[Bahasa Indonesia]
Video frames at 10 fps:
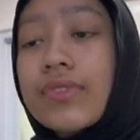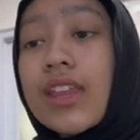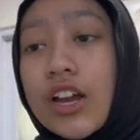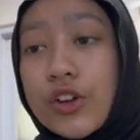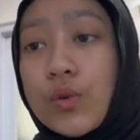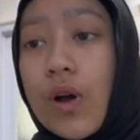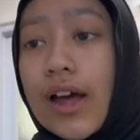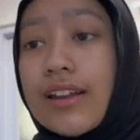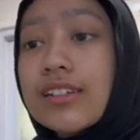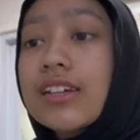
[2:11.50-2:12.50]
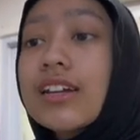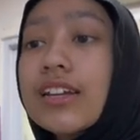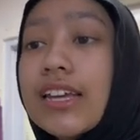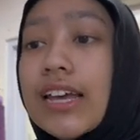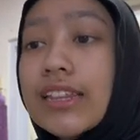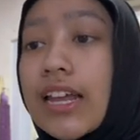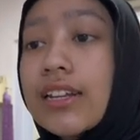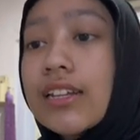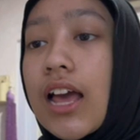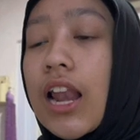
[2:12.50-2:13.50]
Kedua, dasar
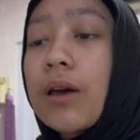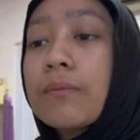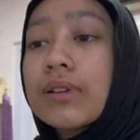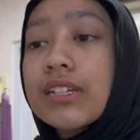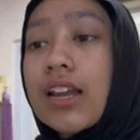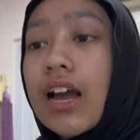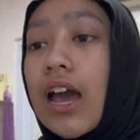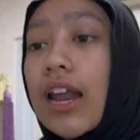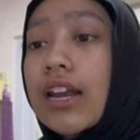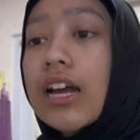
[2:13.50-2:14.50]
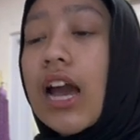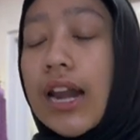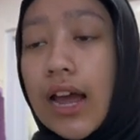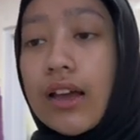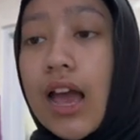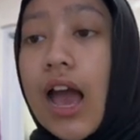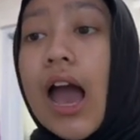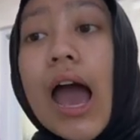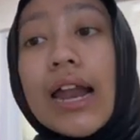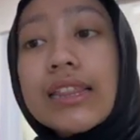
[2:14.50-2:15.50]
kegiatan dalam penyelenggaraan negara.
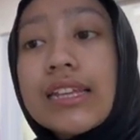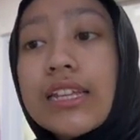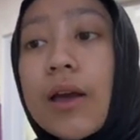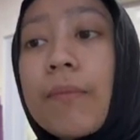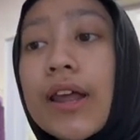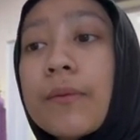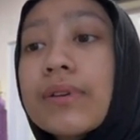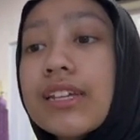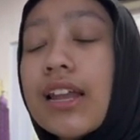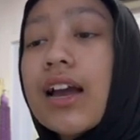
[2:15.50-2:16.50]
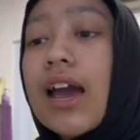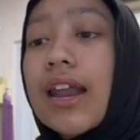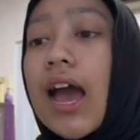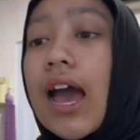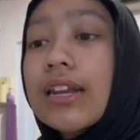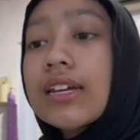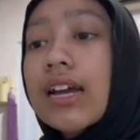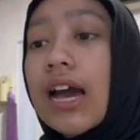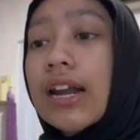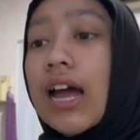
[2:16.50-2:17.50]
Artinya, para penyelenggaraan
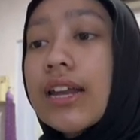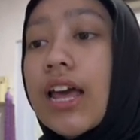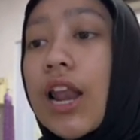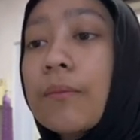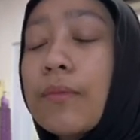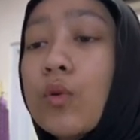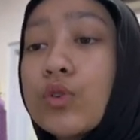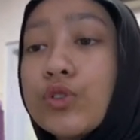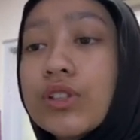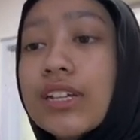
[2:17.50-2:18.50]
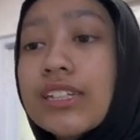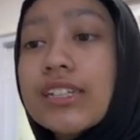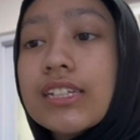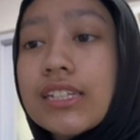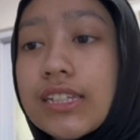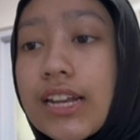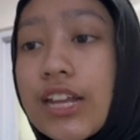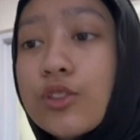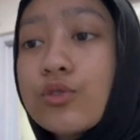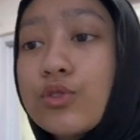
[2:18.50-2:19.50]
negara dalam mewujudkan cita-cita
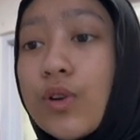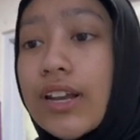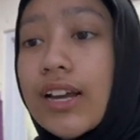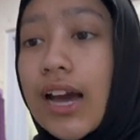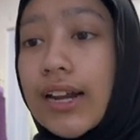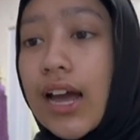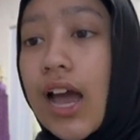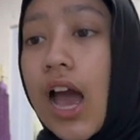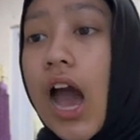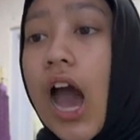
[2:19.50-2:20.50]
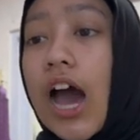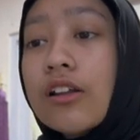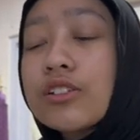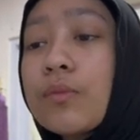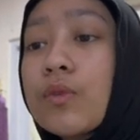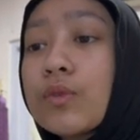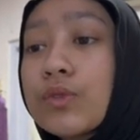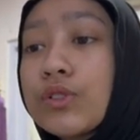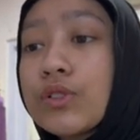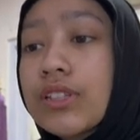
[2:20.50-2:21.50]
dan tujuan negara harus
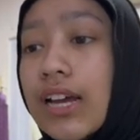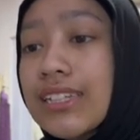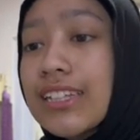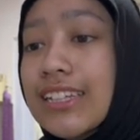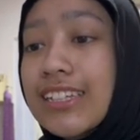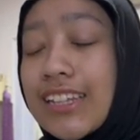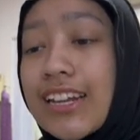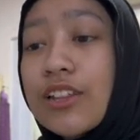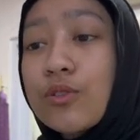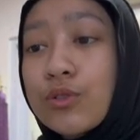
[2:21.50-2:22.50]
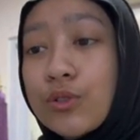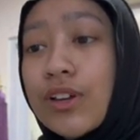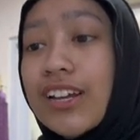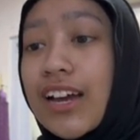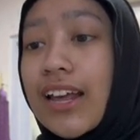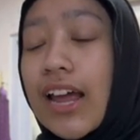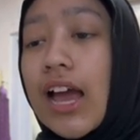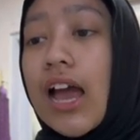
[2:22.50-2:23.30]
mewujudkan cita-cita dan tujuan negara